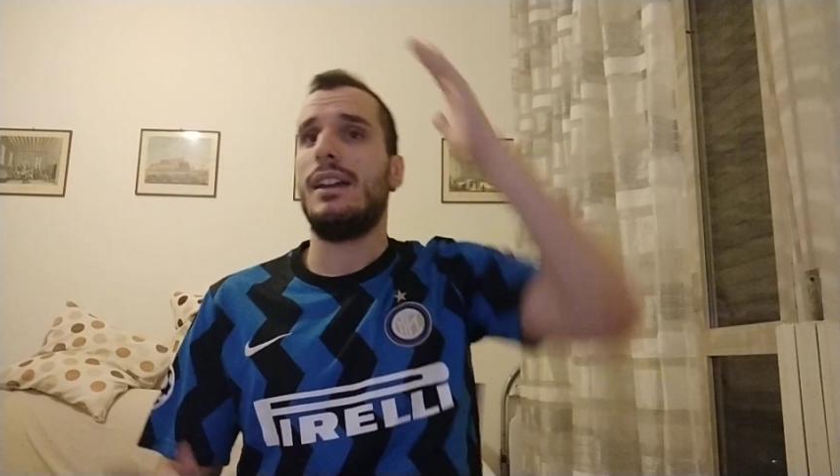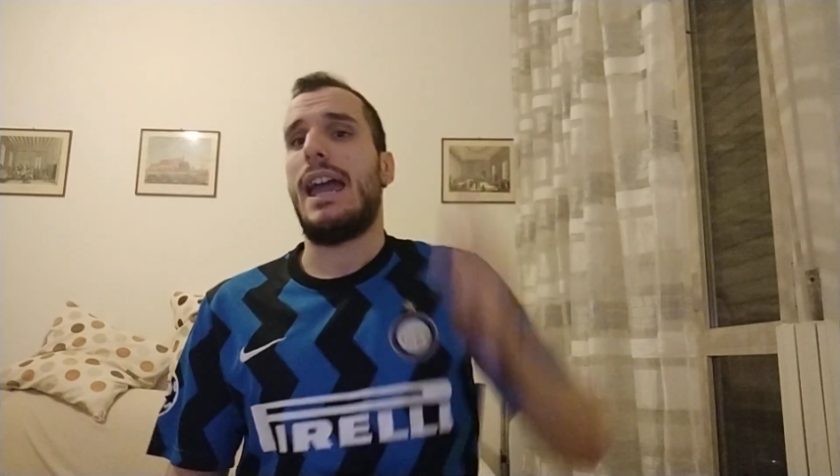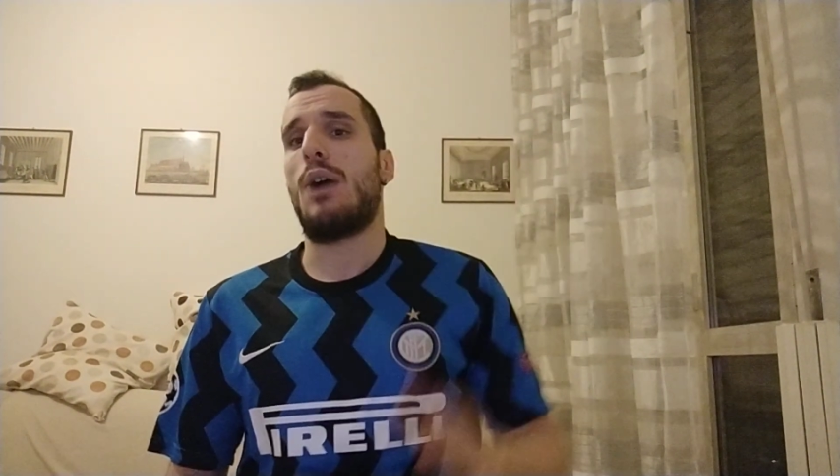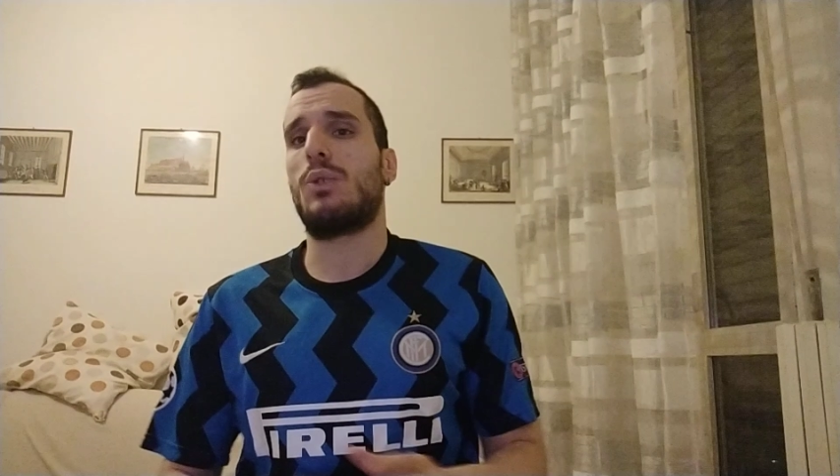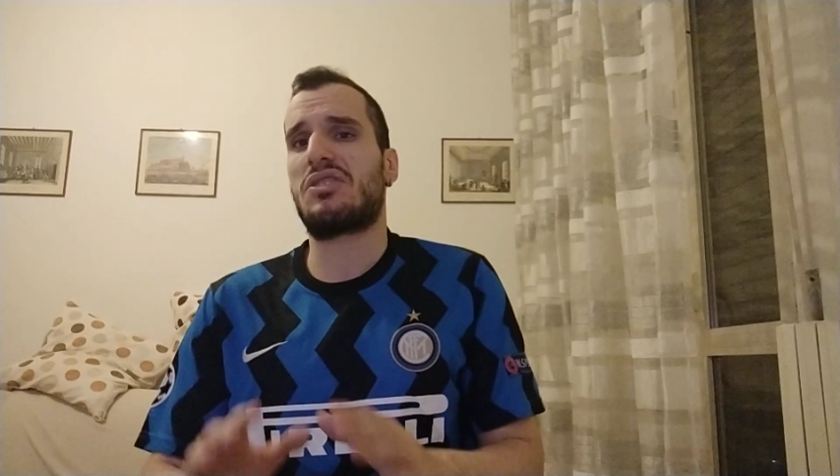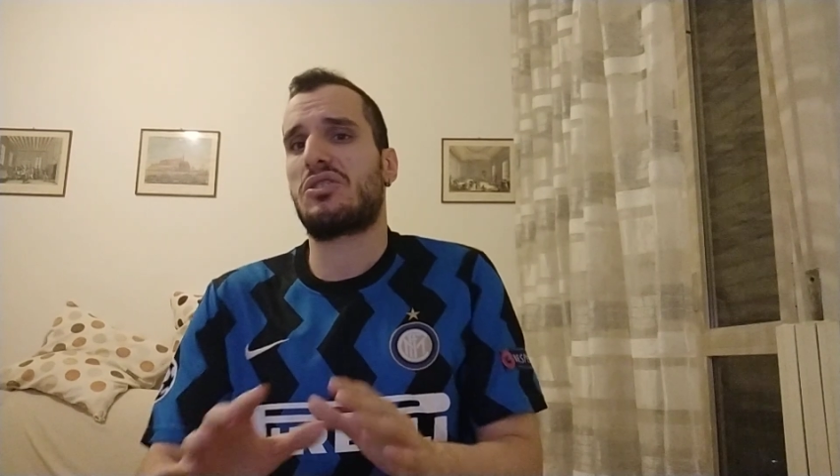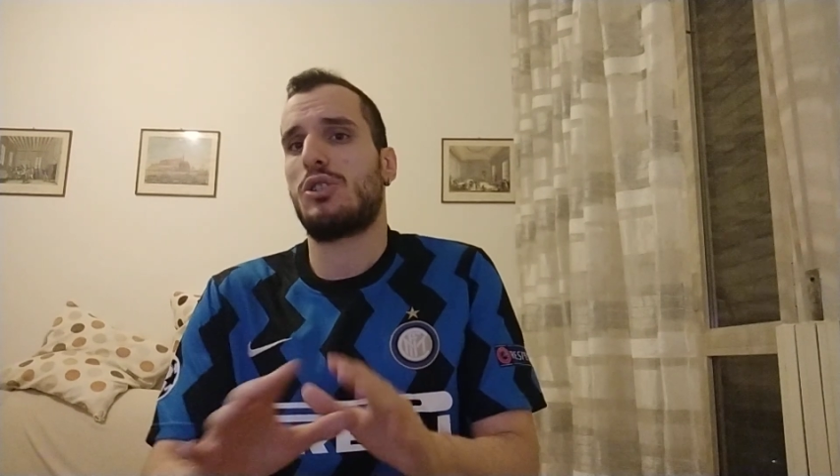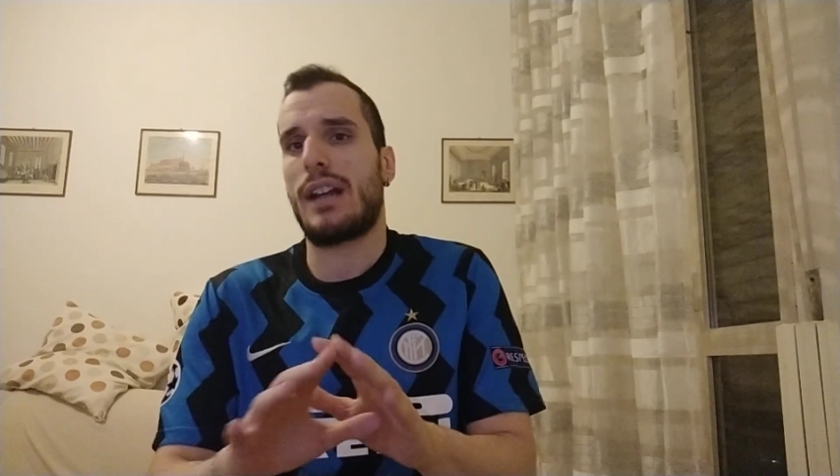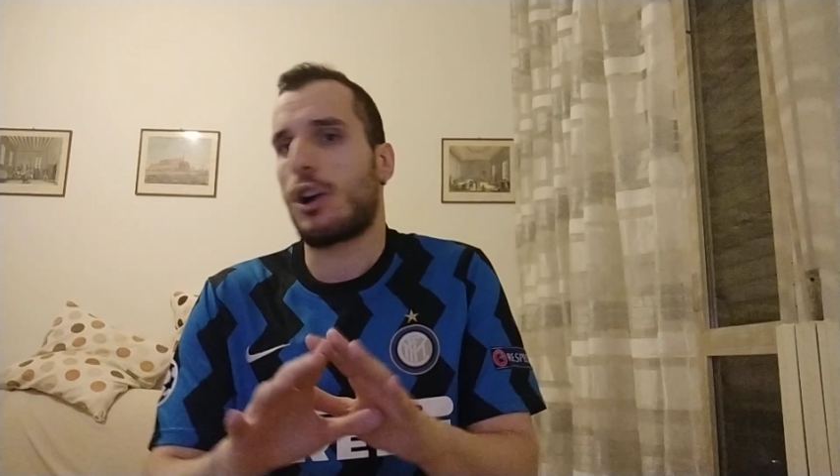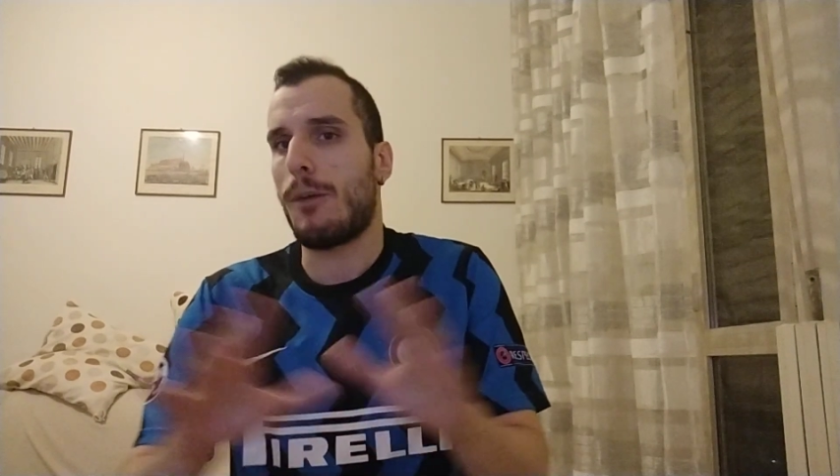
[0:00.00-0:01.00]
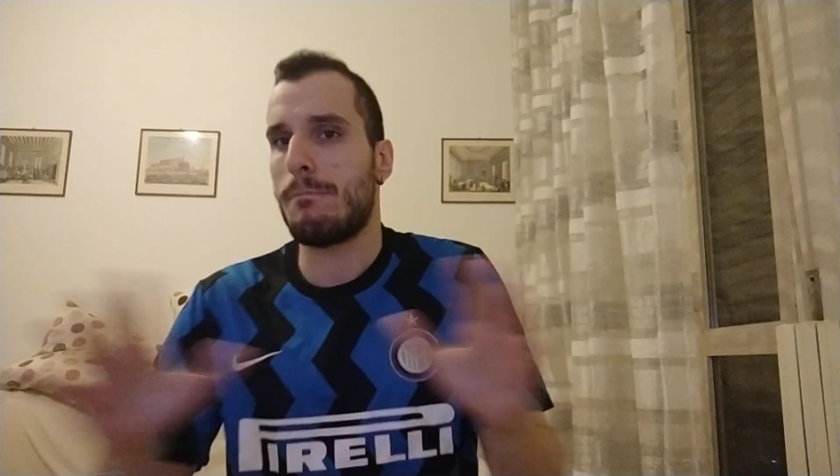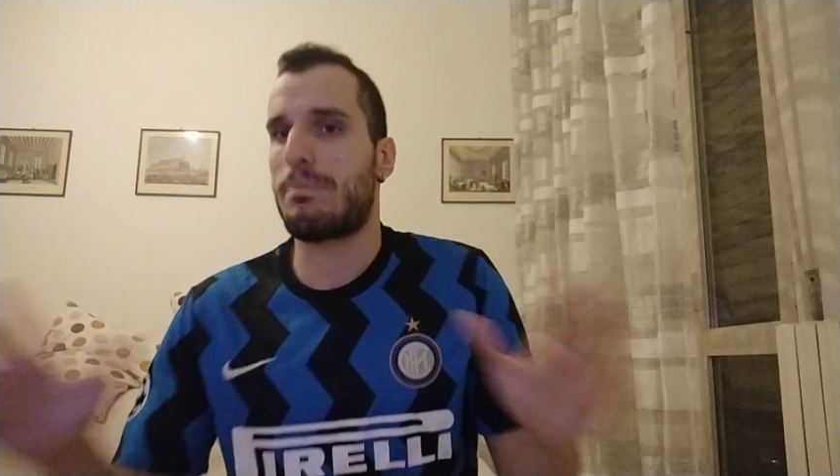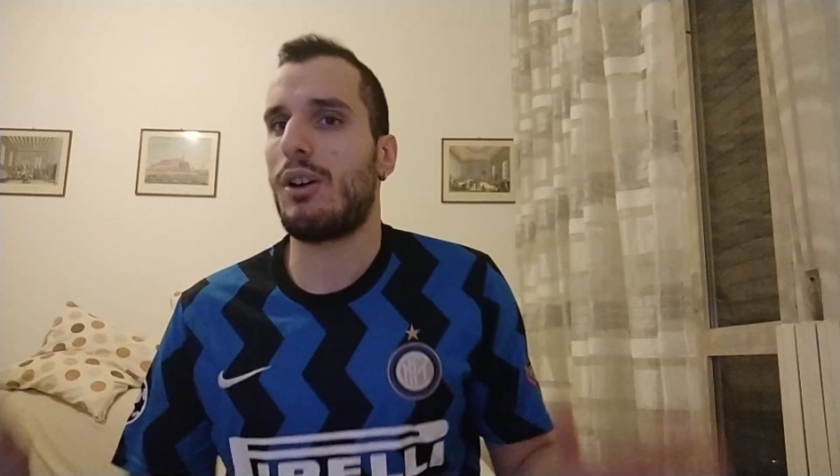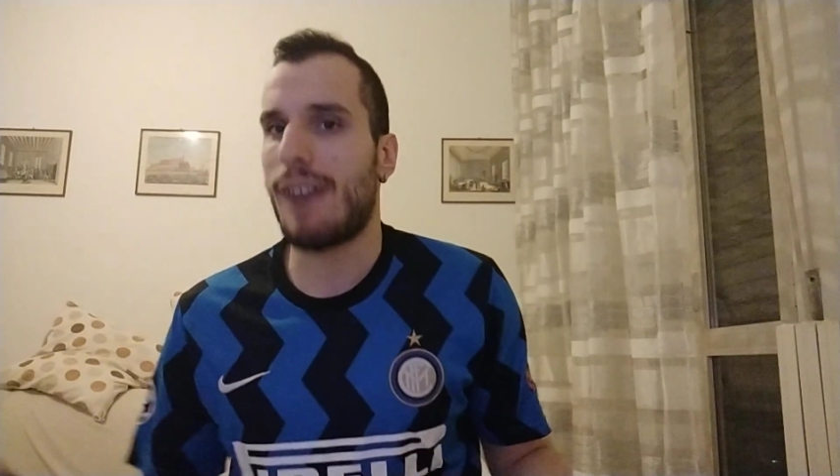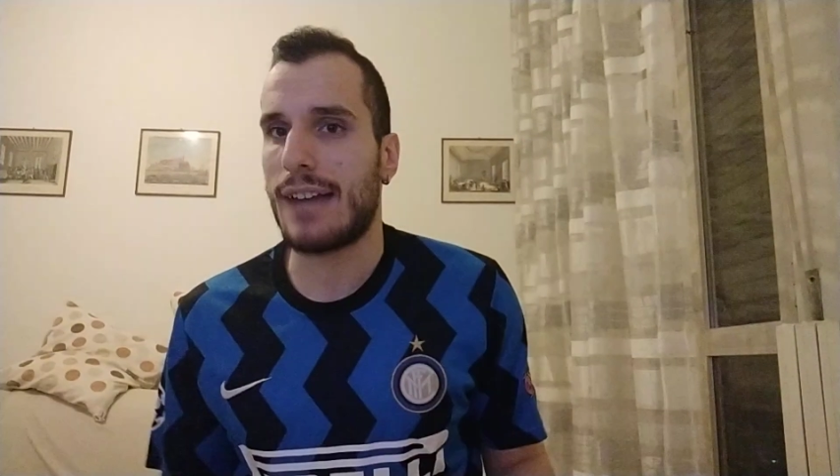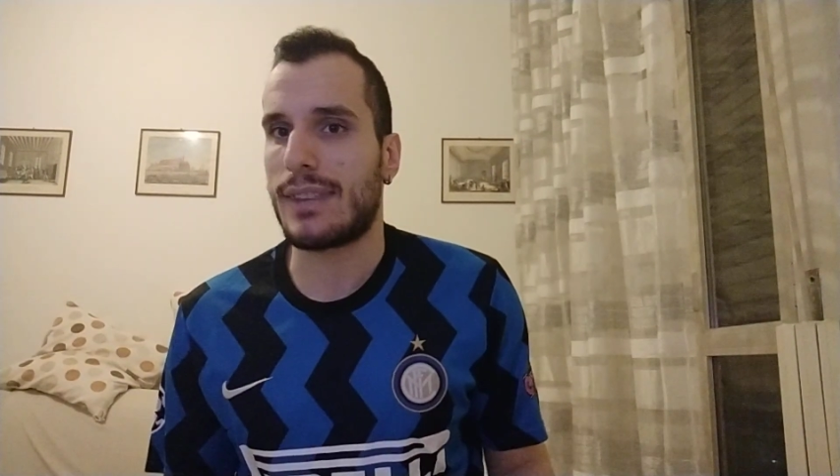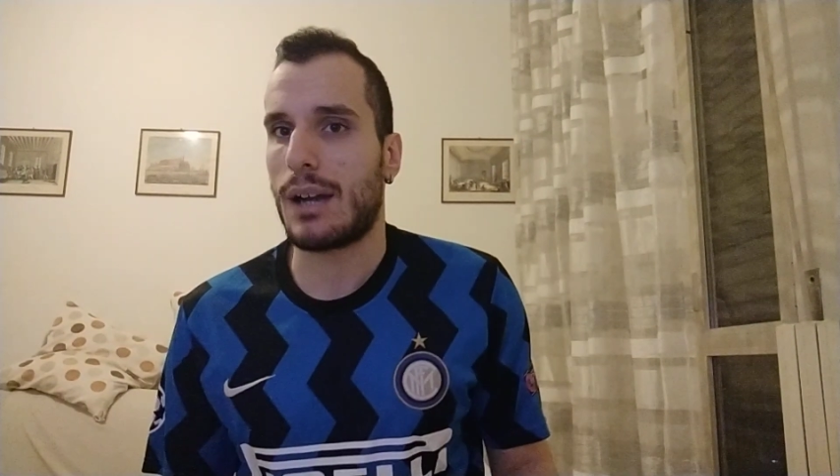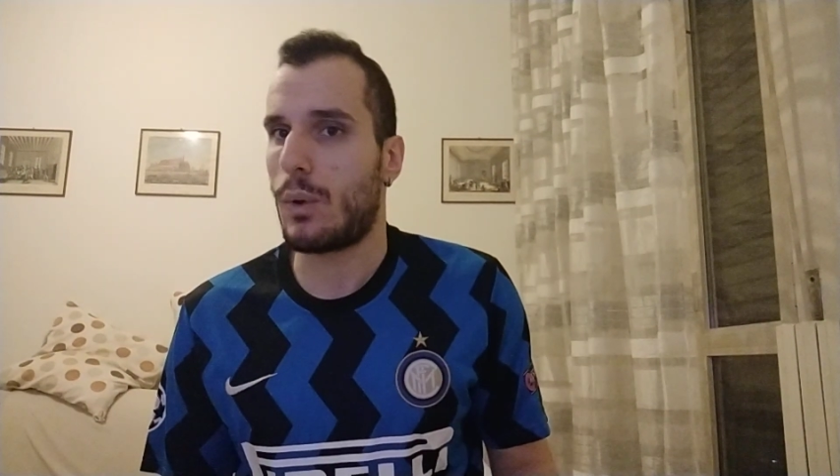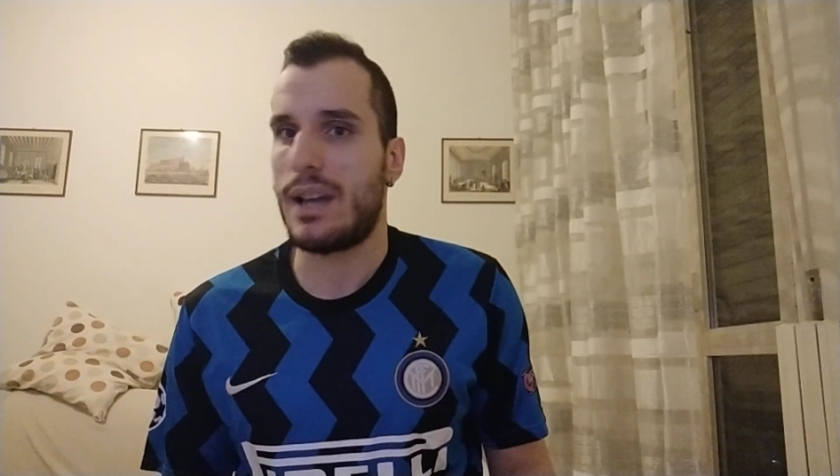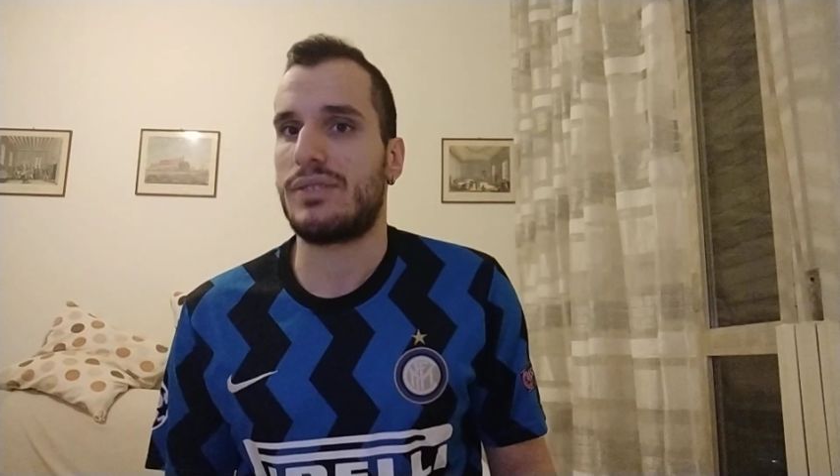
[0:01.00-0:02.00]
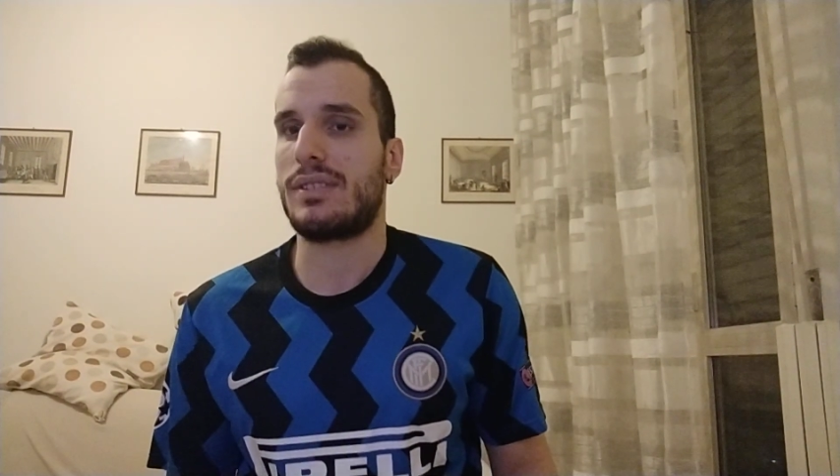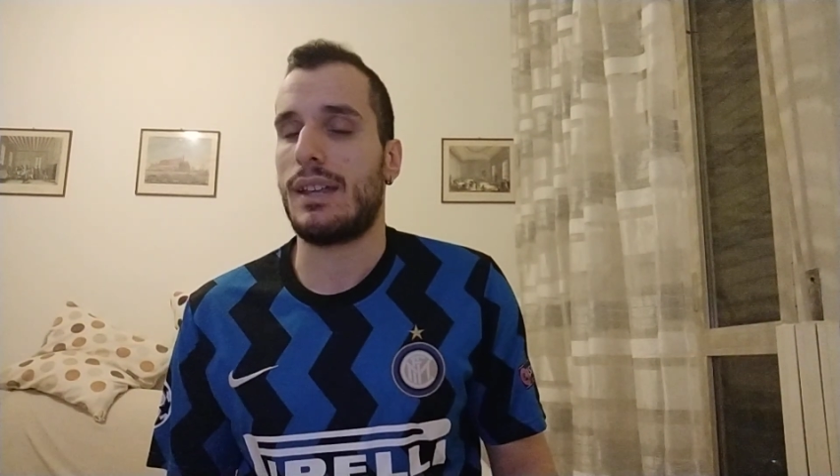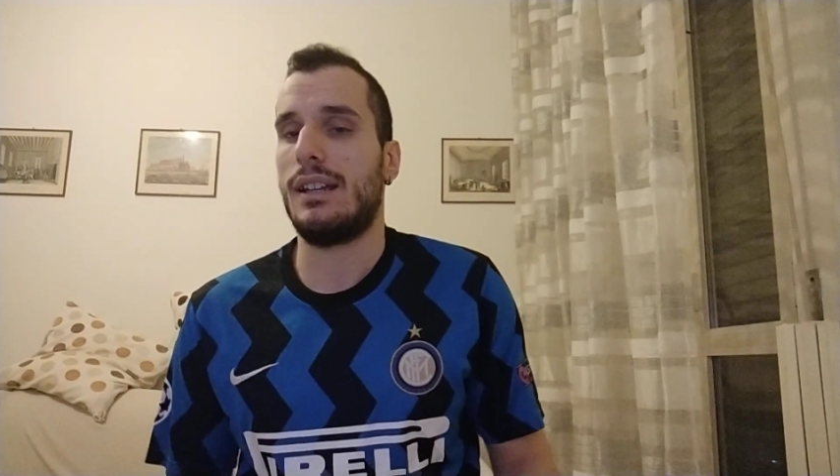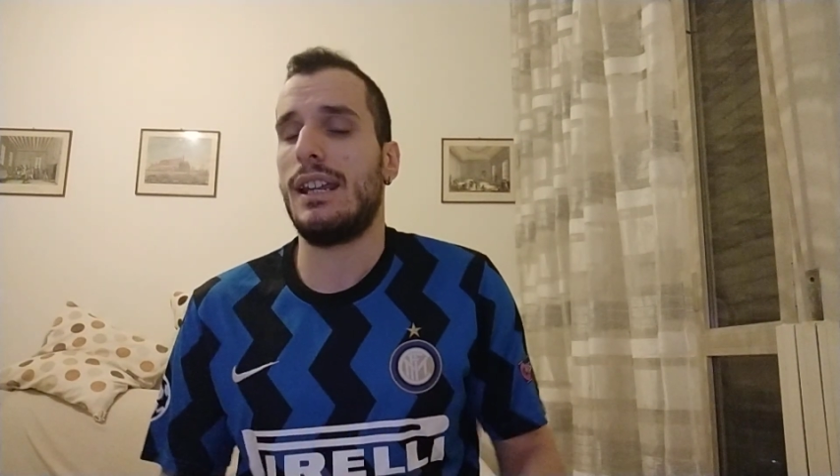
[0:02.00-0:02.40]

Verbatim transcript: è una storia comprovata questa,